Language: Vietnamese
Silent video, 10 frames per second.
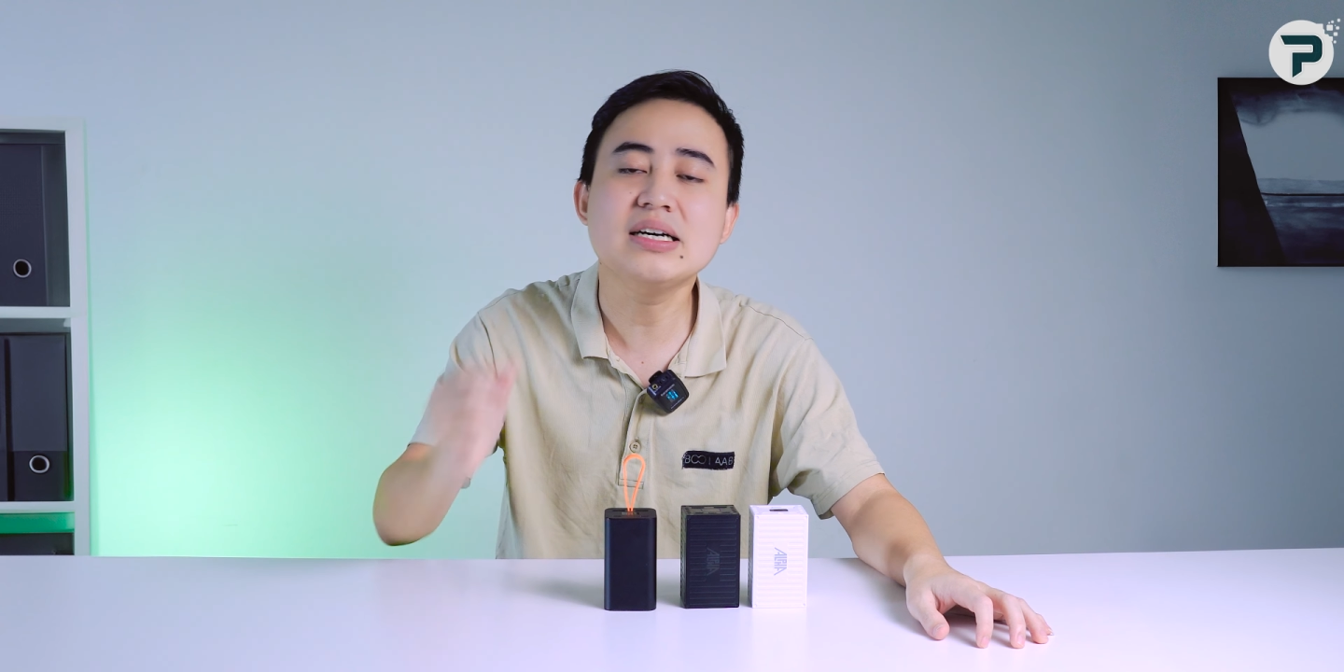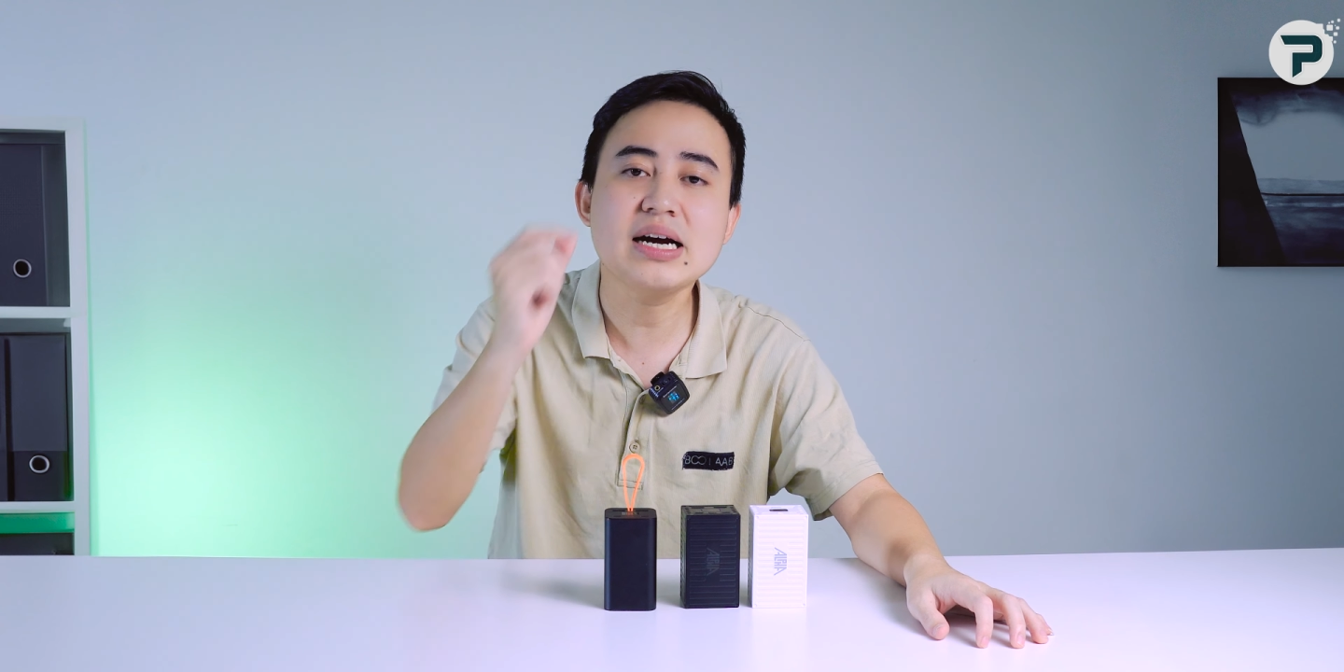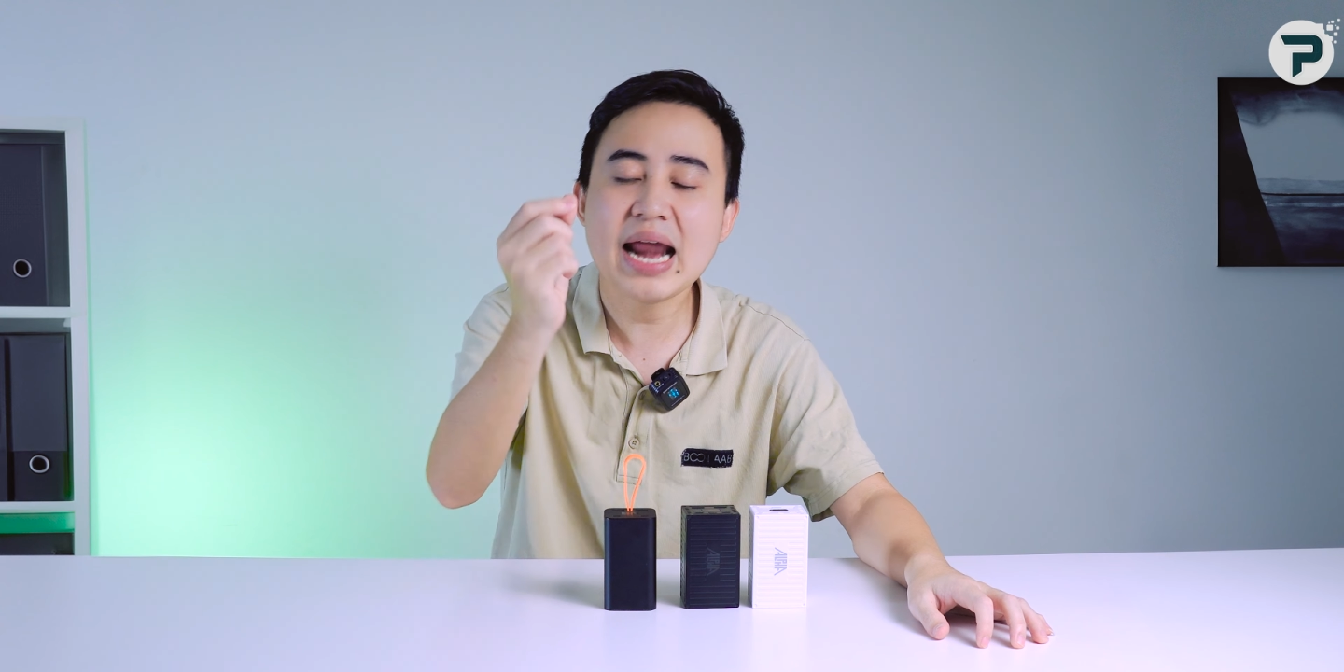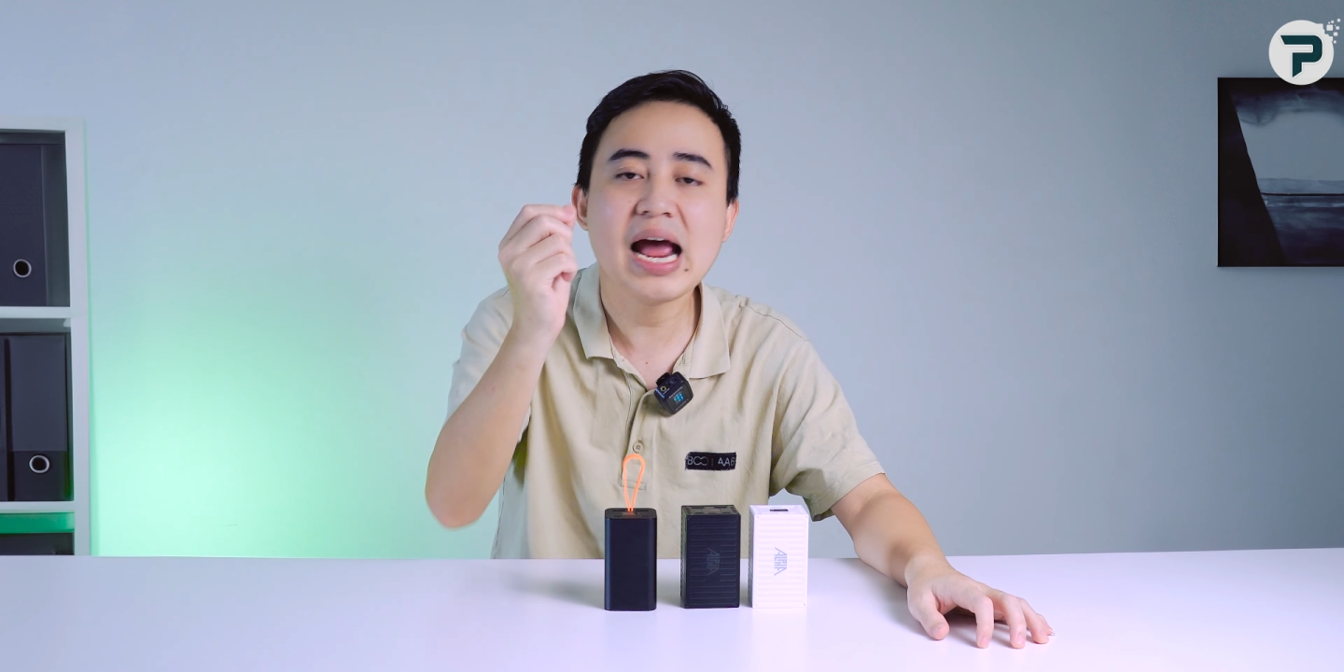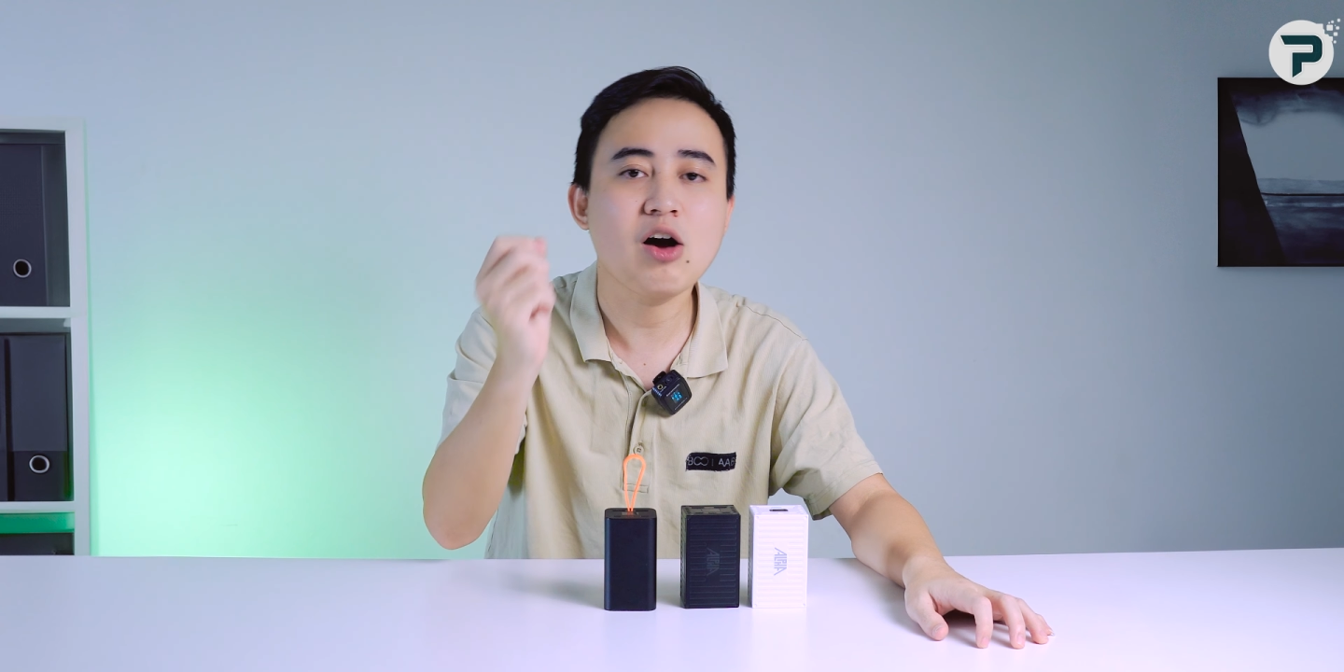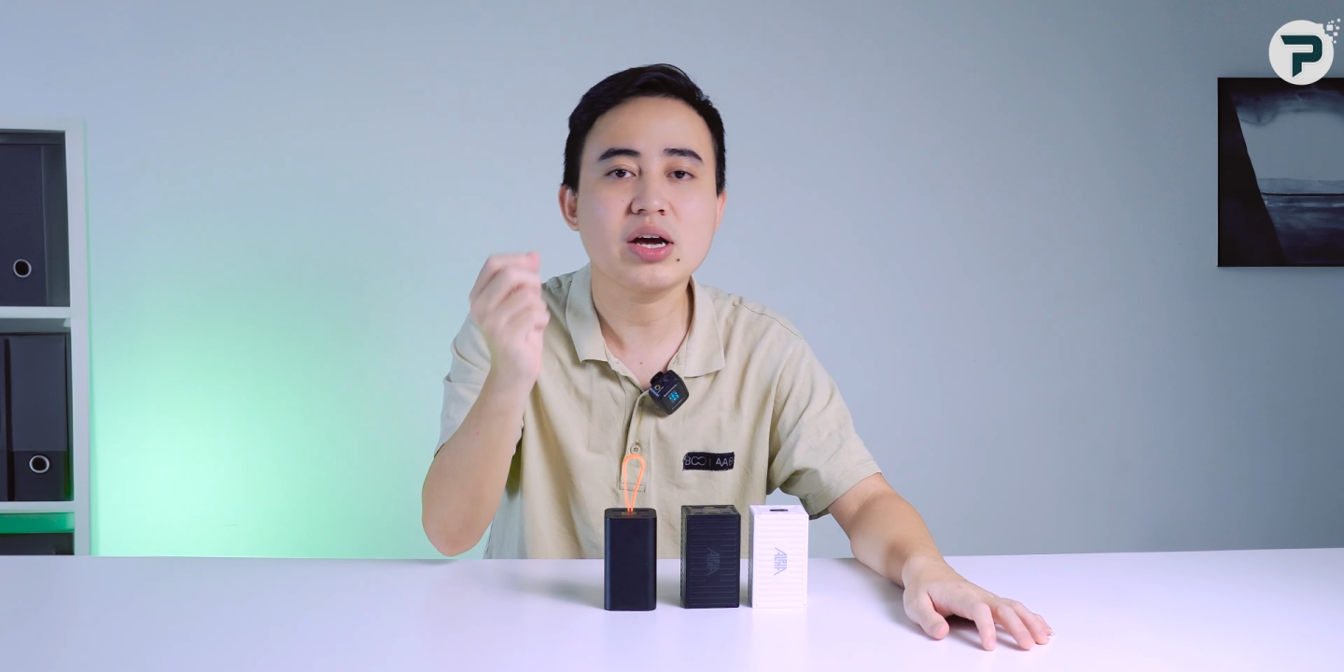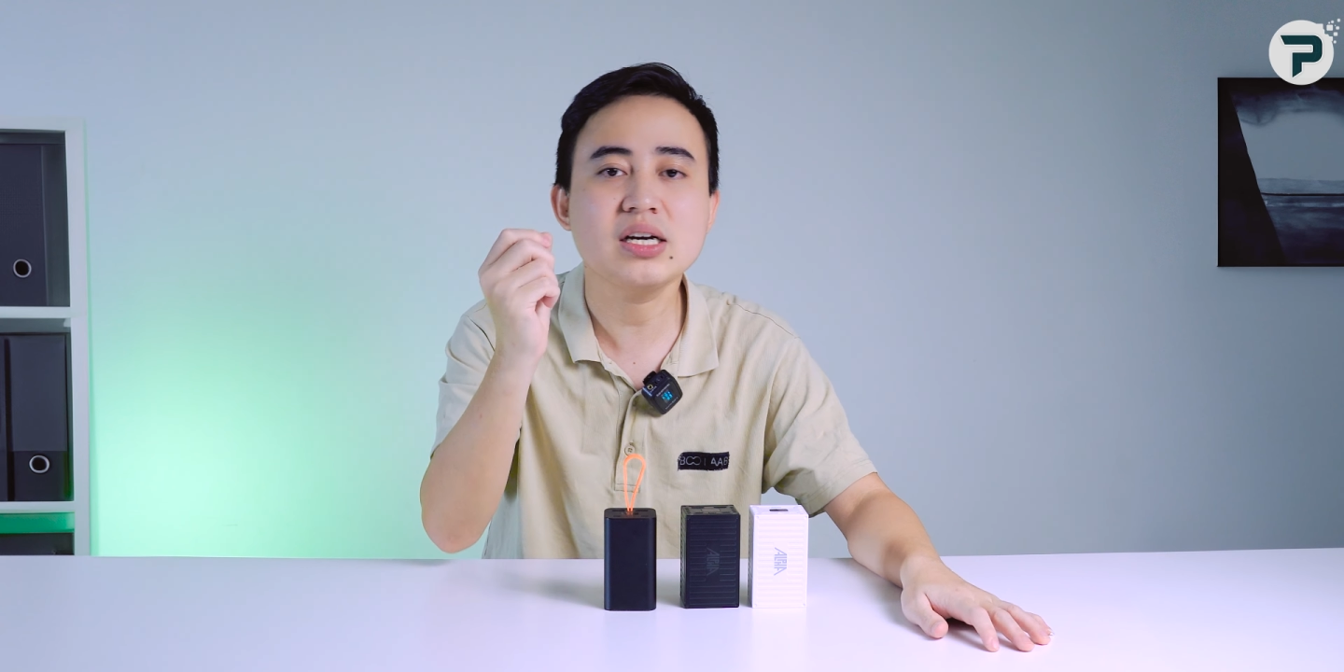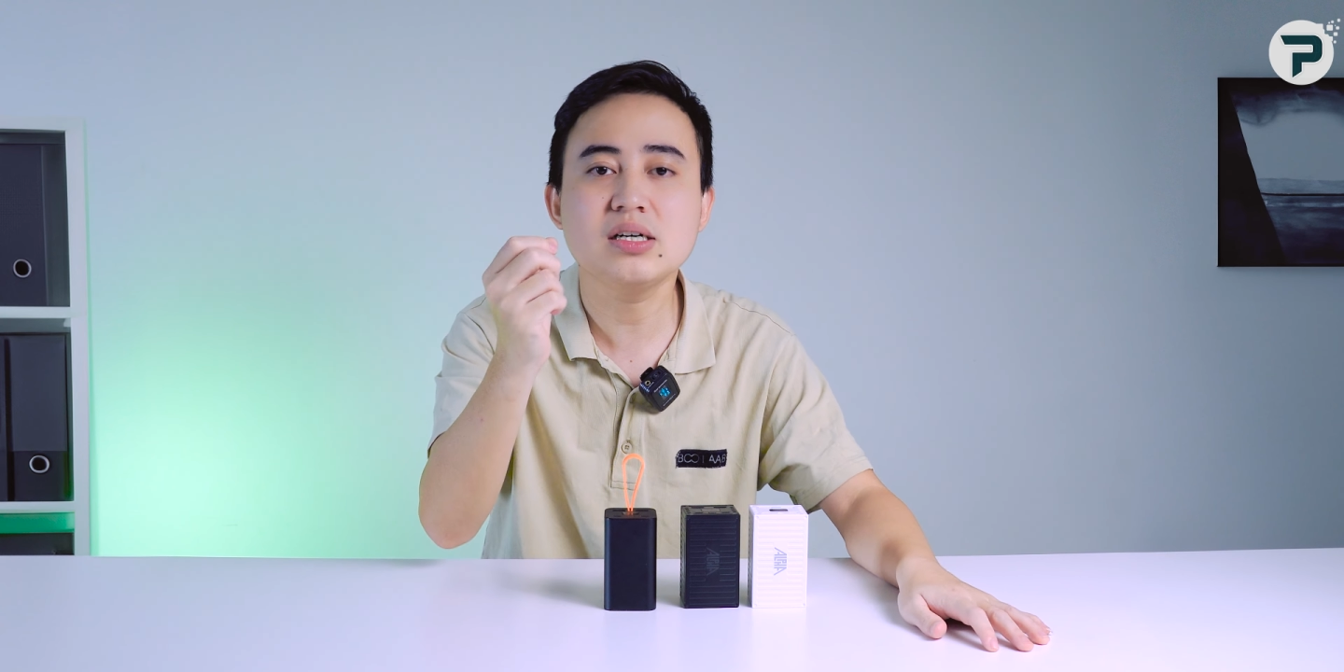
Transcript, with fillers: đứa nào cái